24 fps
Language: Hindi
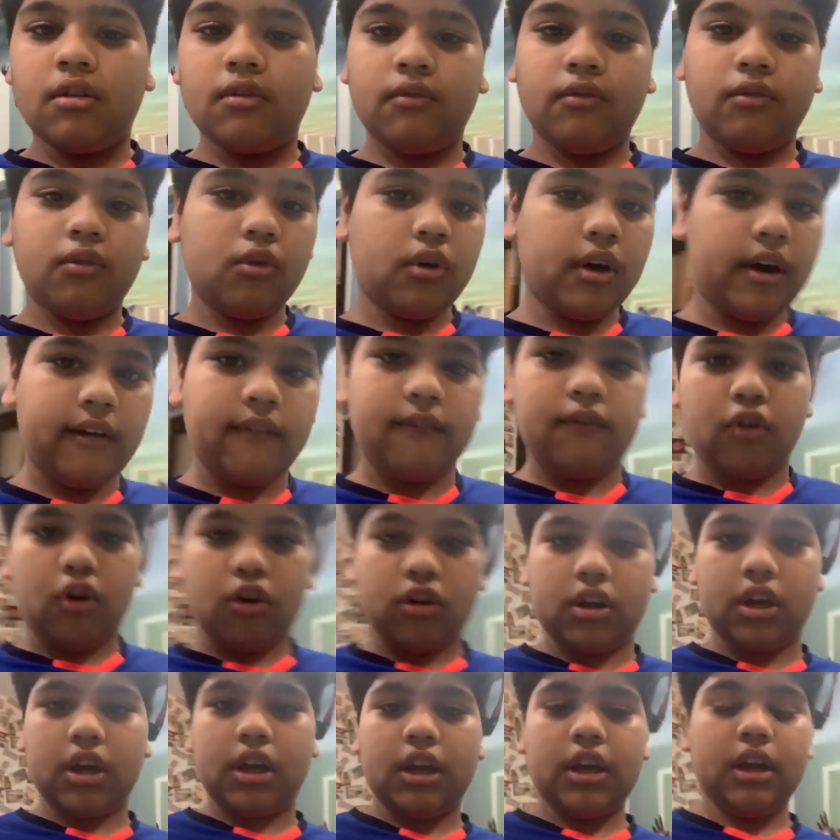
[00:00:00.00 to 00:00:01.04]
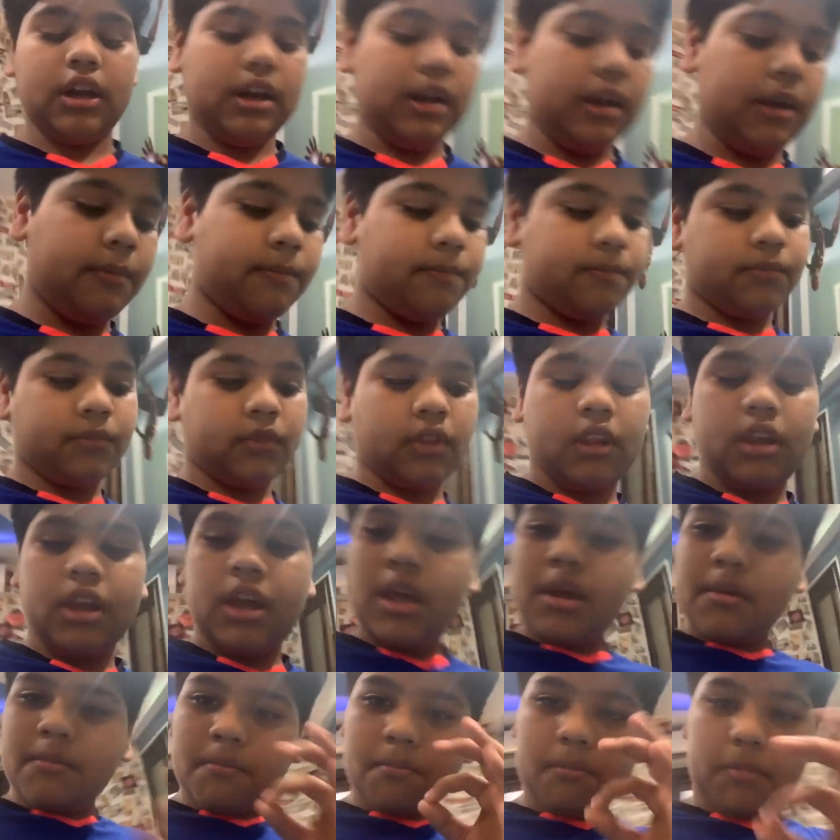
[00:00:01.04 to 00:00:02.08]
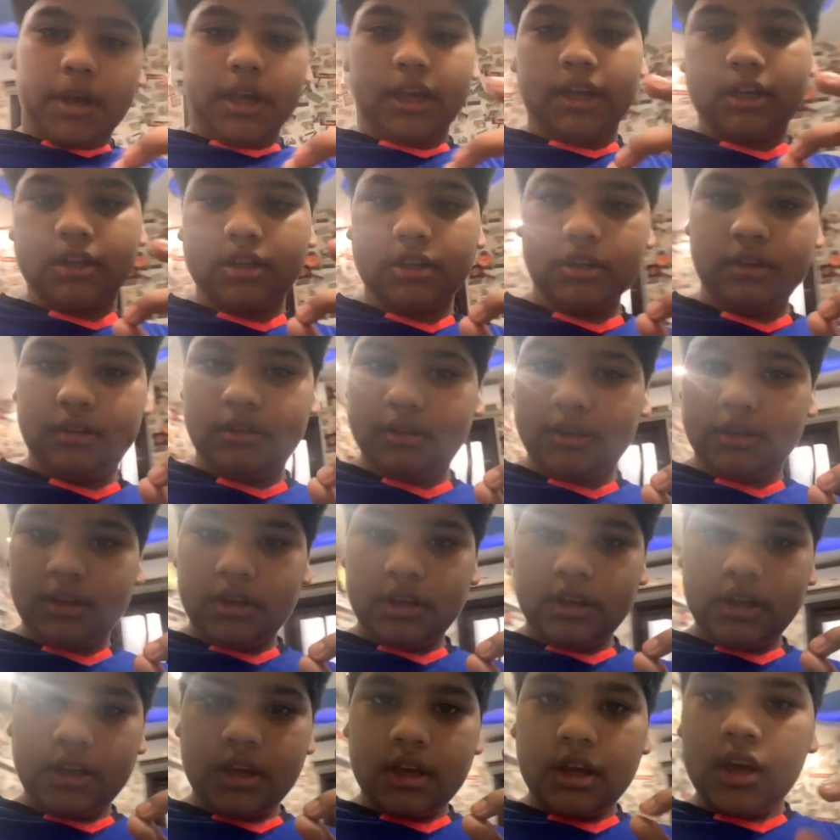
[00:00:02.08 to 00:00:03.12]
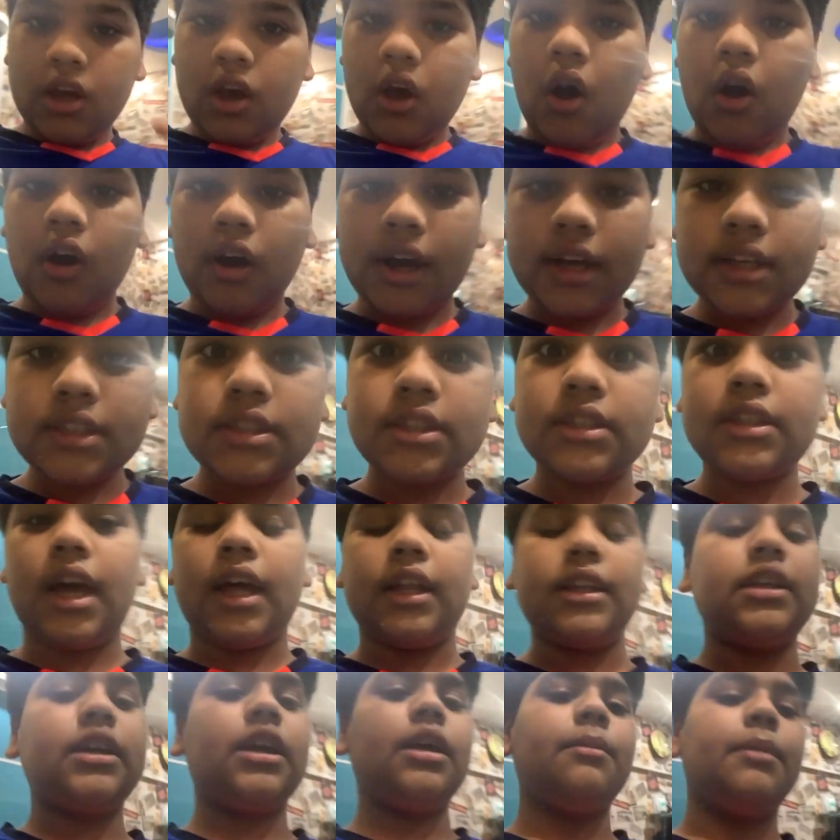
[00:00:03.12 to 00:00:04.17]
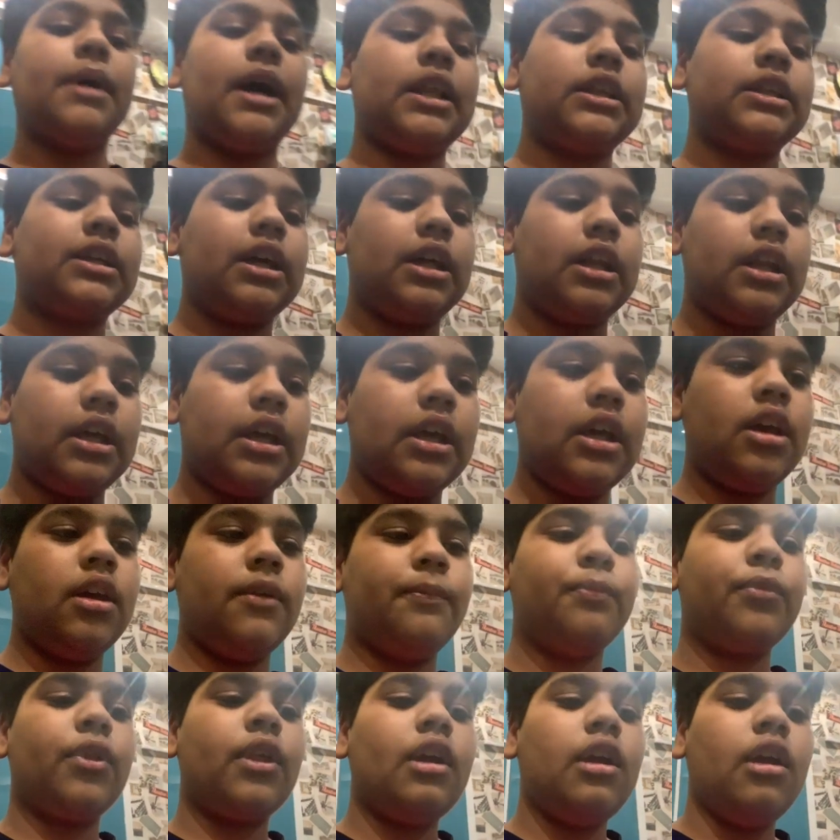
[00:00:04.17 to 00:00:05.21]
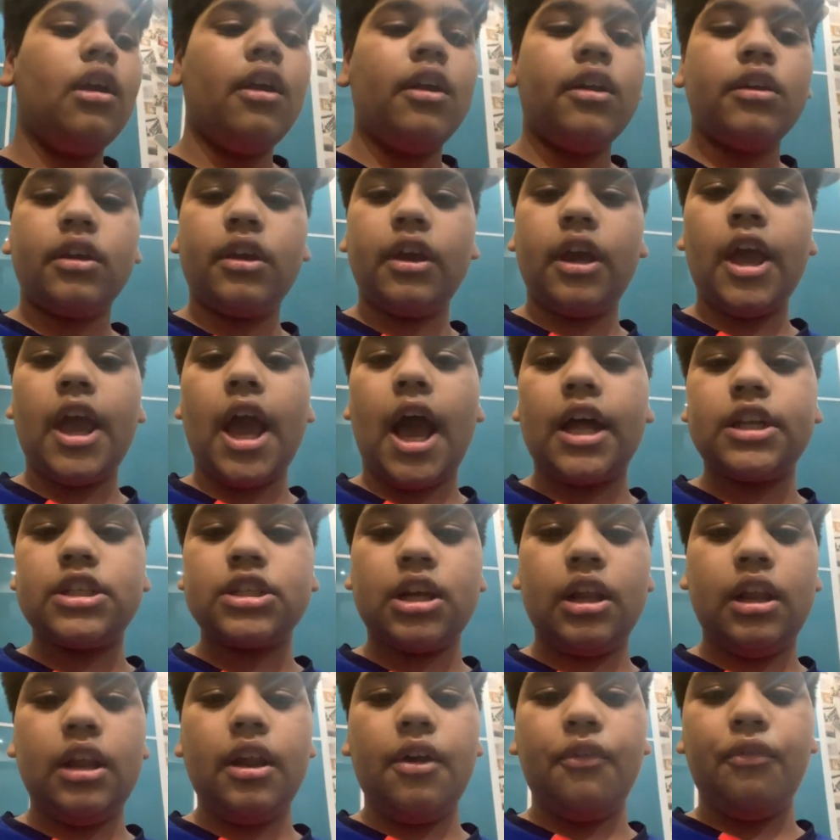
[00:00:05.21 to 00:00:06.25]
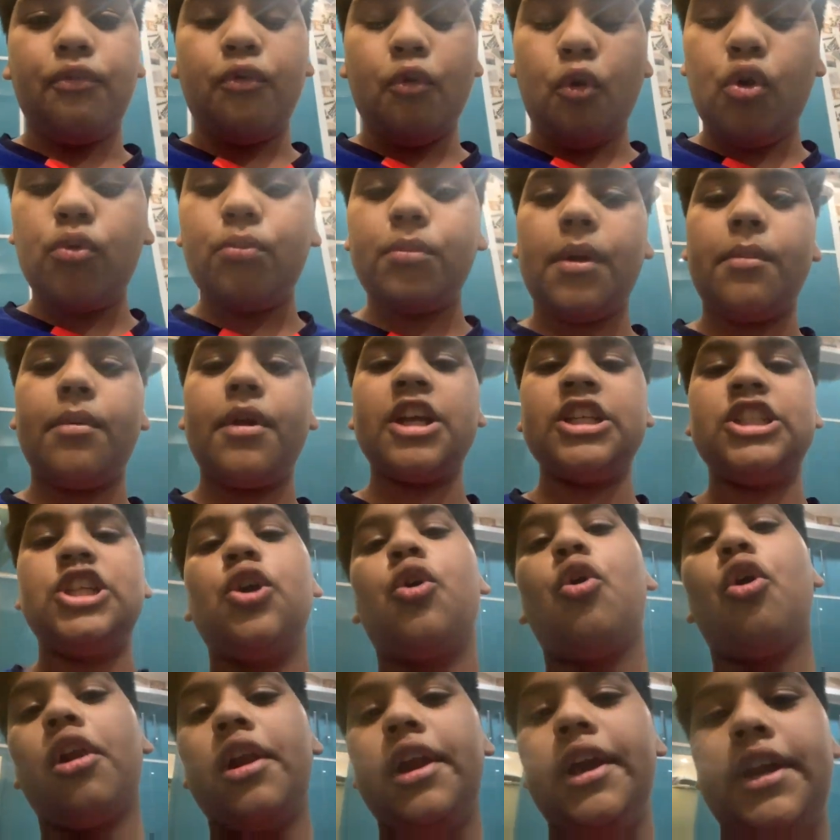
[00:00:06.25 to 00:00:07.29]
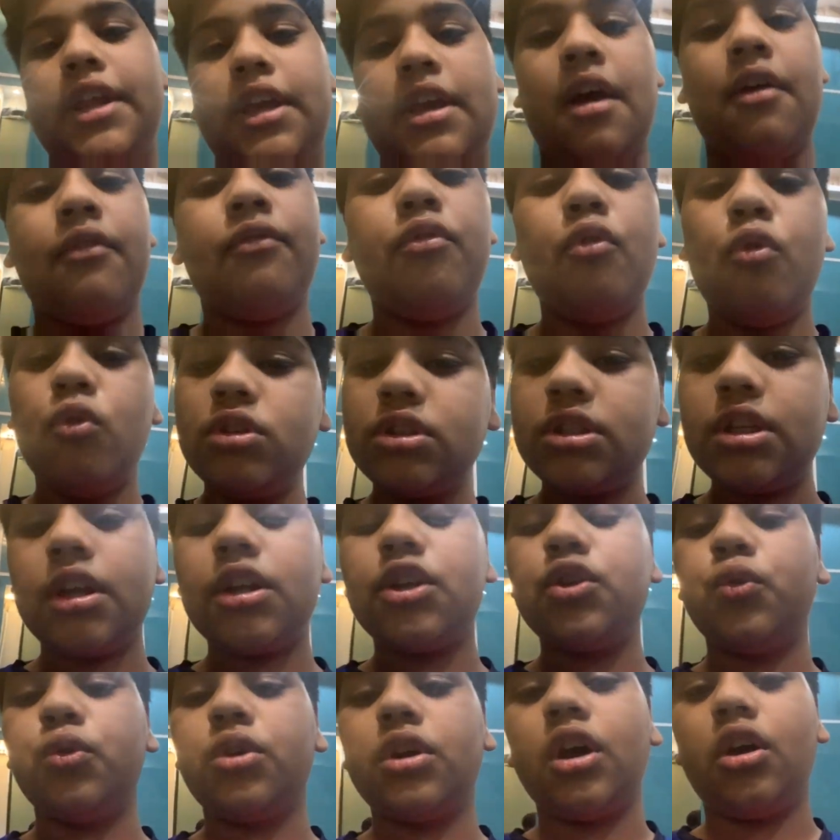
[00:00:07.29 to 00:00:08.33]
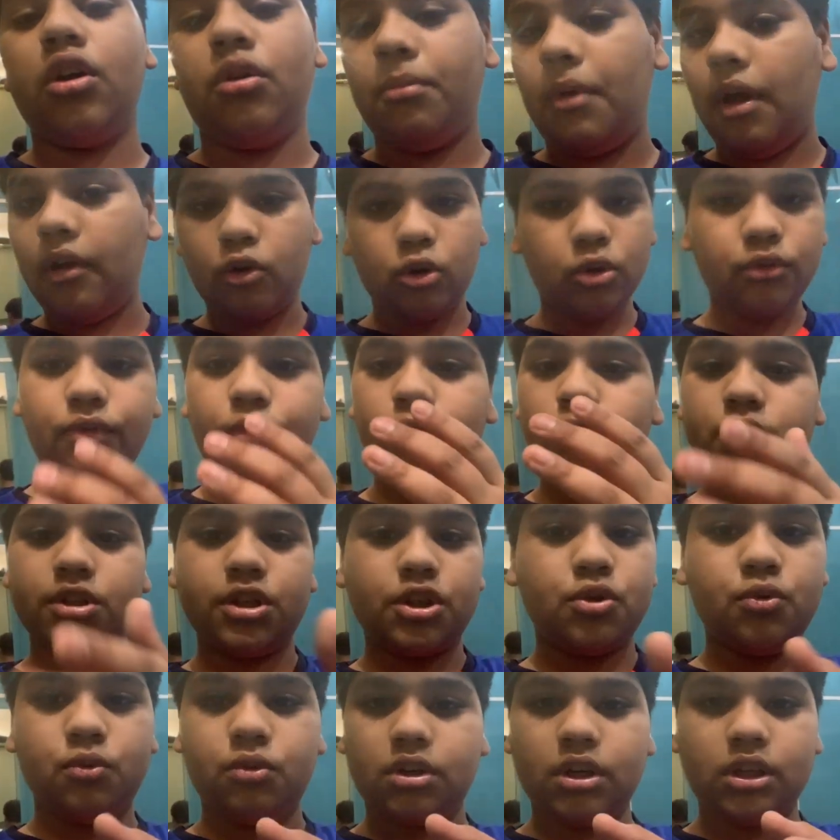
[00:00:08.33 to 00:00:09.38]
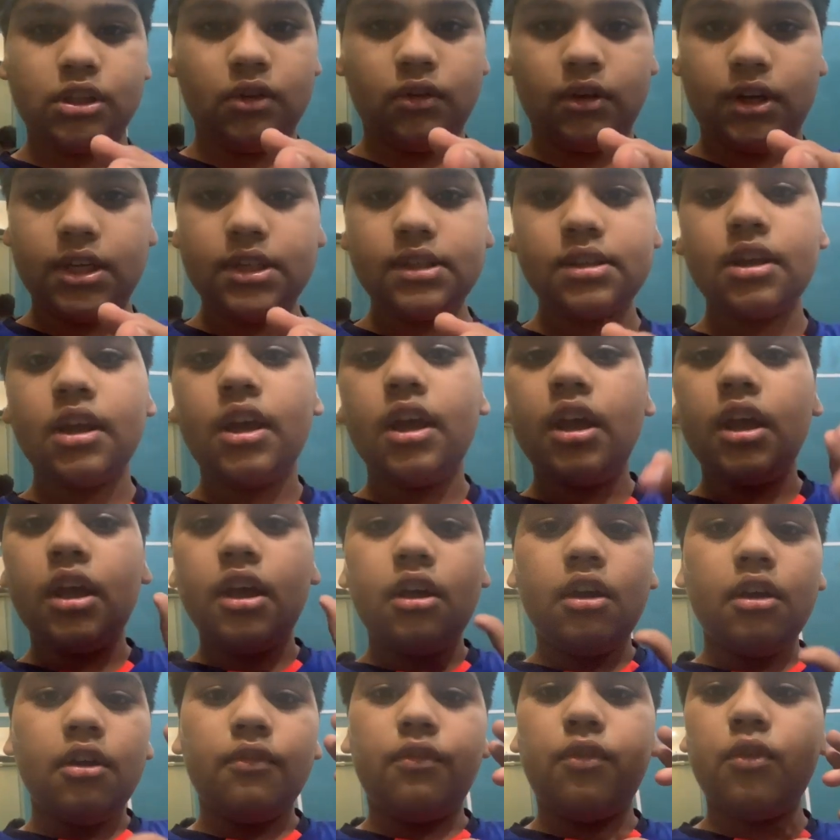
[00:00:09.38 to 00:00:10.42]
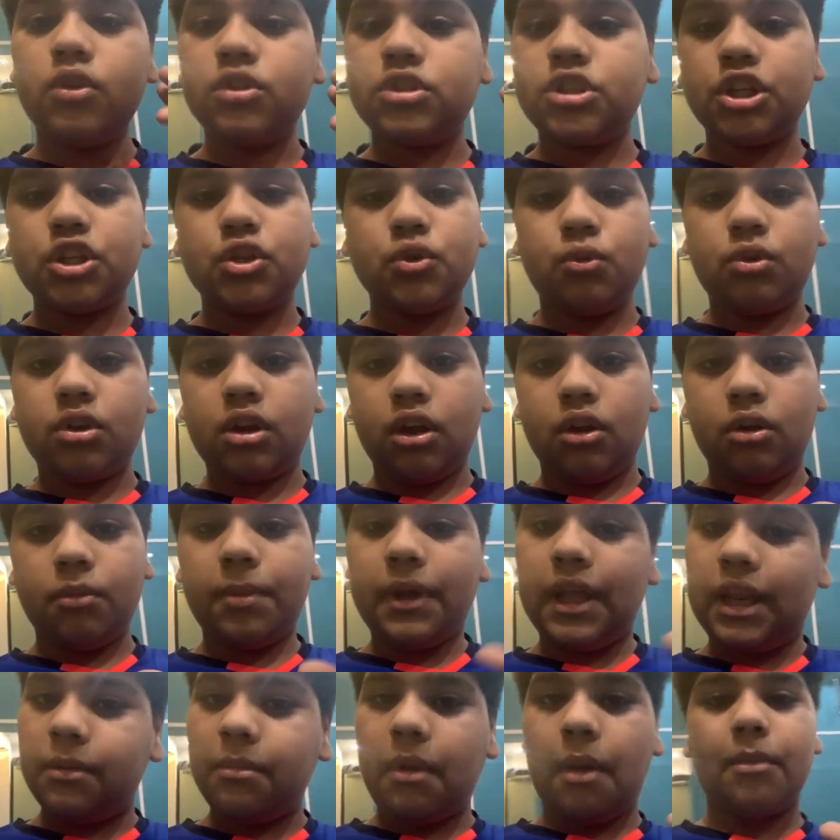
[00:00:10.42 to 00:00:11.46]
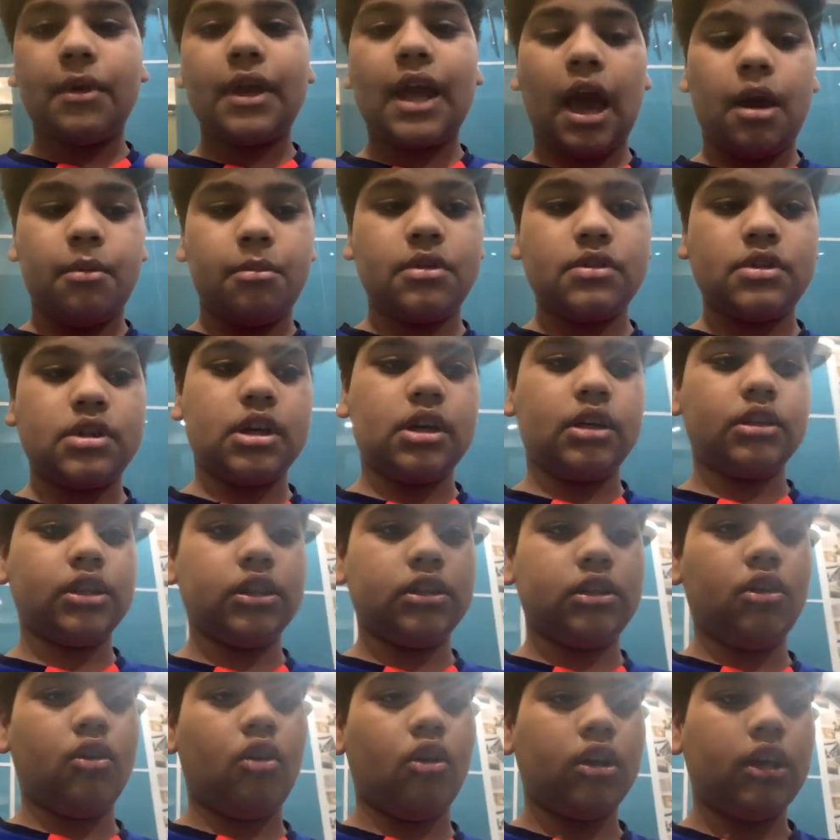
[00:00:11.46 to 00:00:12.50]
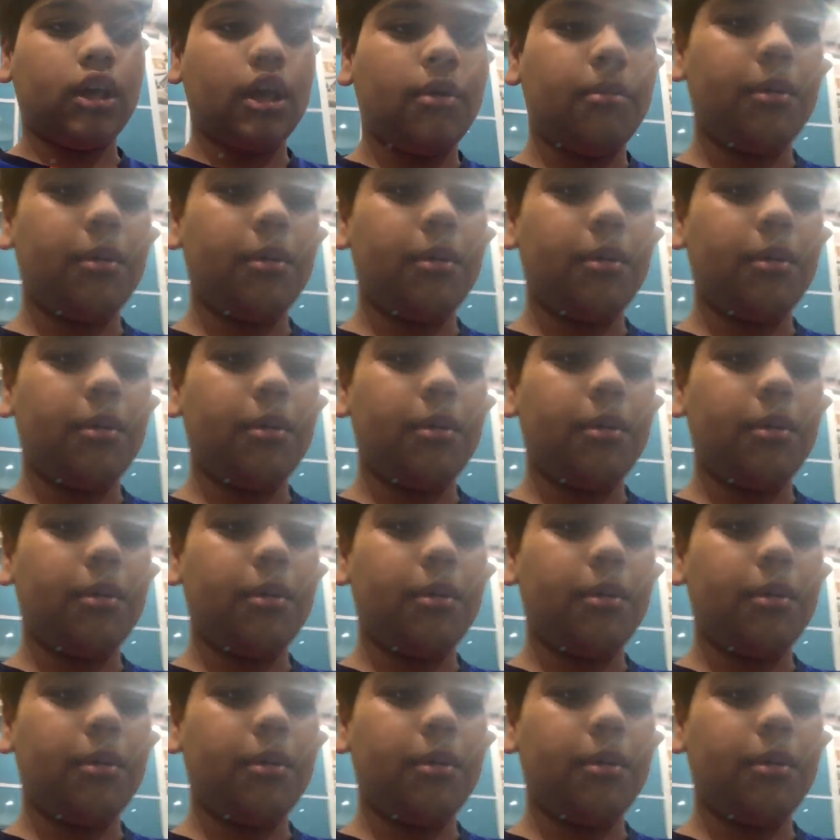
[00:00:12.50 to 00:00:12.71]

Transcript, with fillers: वो है ब्लॉगिंग के लिए माइक अगर गैस जहाँ तक की बात करें कि आजकल ना फ़ोन में भी एच क्वालिटी है फ़ोन से शूट करो मैं खुद फ़ोन से शूट करता हूँ बस फ़ोन से शूट करो पहले मैं भी कैमरे से करता था और ये है